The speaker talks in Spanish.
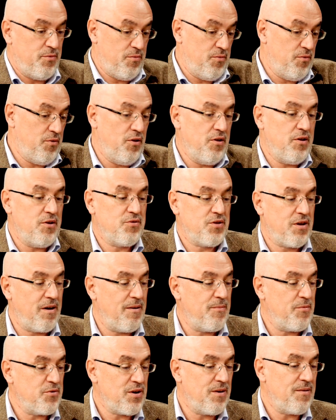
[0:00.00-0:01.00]
Uno de los que
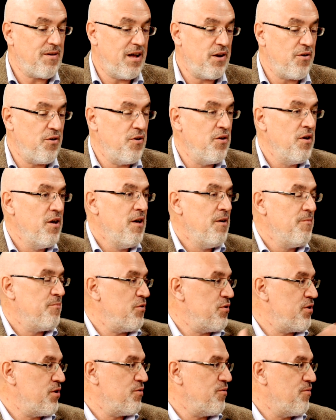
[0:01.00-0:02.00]
vamos a hablar hoy,
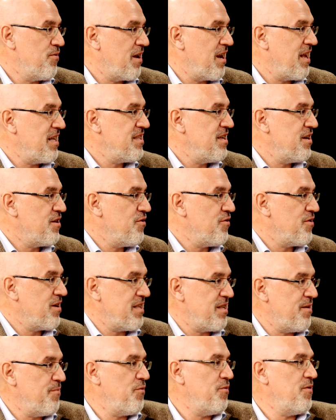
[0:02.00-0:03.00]
pues es un clásico que
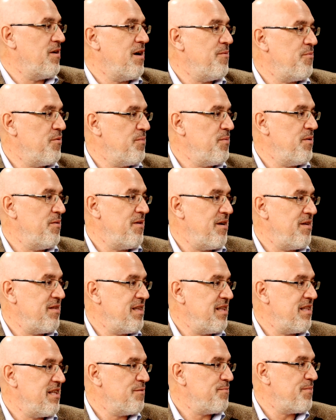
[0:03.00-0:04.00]
se publica por primera
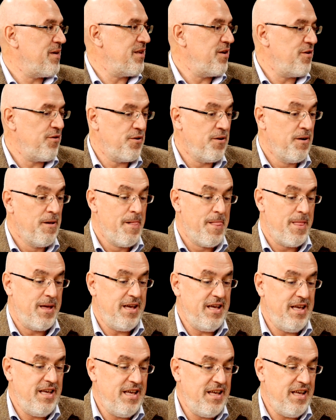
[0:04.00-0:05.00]
vez en español
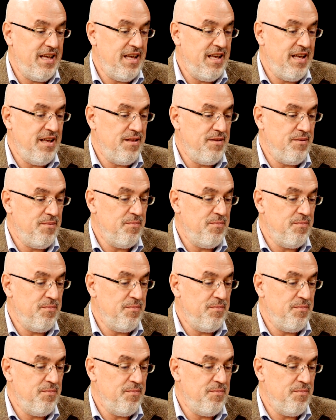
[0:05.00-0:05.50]
y,